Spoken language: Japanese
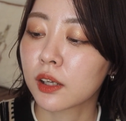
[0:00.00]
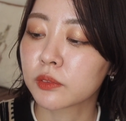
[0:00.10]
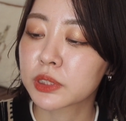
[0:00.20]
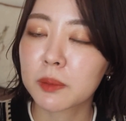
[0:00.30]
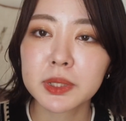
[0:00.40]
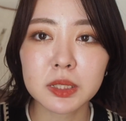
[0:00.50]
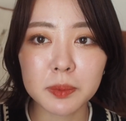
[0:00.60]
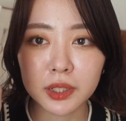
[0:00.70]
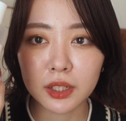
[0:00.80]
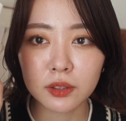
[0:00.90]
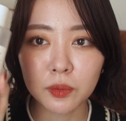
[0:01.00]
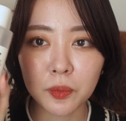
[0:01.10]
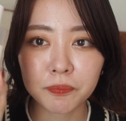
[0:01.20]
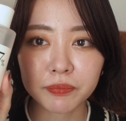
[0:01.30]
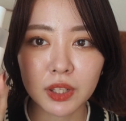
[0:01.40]
あのシャバシャバ系
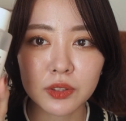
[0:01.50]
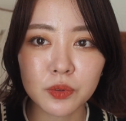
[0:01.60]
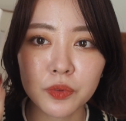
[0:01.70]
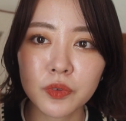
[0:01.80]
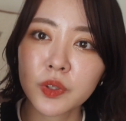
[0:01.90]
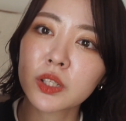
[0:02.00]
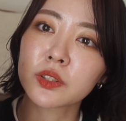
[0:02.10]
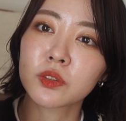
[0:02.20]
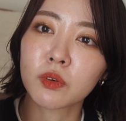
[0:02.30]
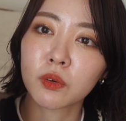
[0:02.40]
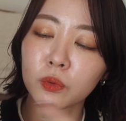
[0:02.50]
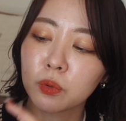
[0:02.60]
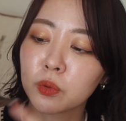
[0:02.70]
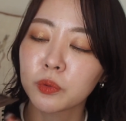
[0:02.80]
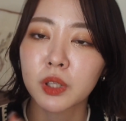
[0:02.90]
の化粧水好きな人はこ
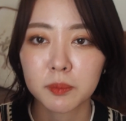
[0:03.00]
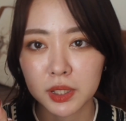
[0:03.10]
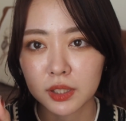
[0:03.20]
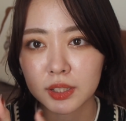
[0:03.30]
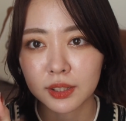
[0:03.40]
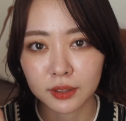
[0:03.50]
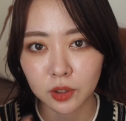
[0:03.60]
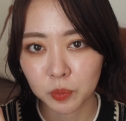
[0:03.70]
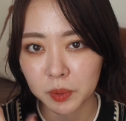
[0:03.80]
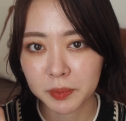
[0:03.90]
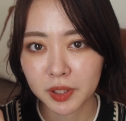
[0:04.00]
のドクダミいいかなと思いま